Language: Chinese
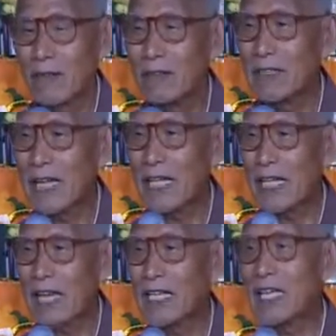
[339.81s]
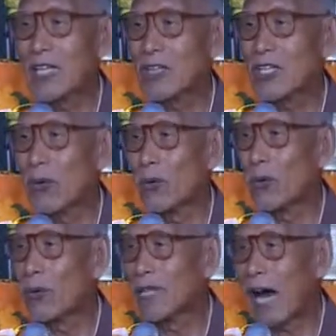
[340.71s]
到五台山。那时候走
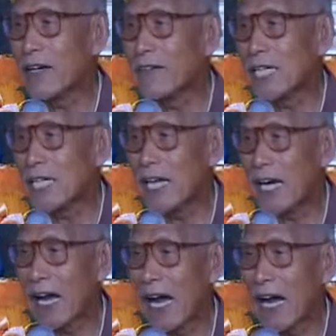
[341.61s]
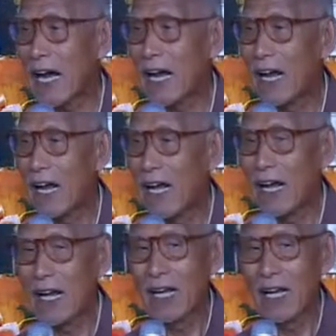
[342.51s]
路哪有车呀？
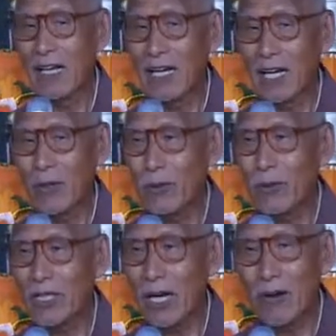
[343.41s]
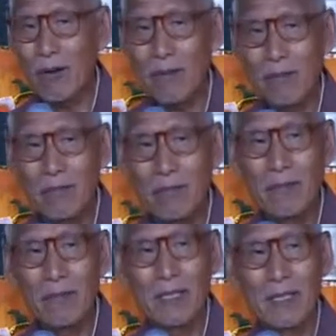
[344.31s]
一路走，
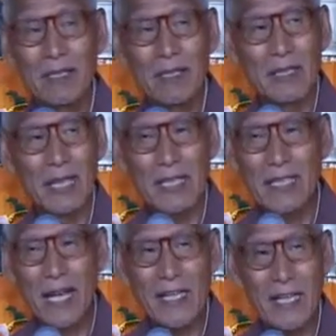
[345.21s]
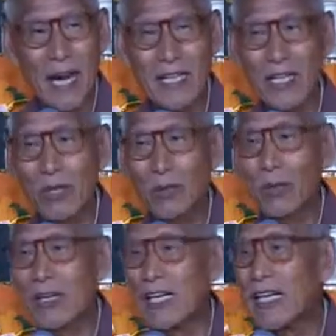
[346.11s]
那个再将一路
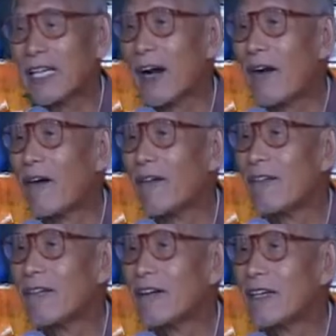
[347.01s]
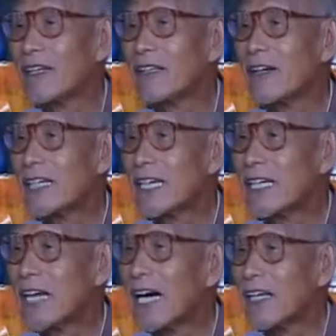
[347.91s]
同你要要一个
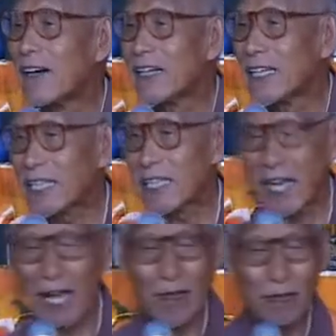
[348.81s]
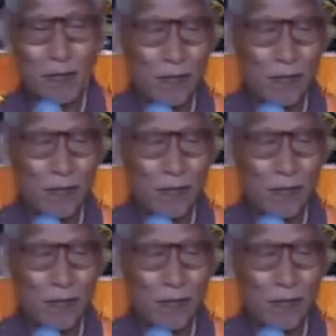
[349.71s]
针，要个线。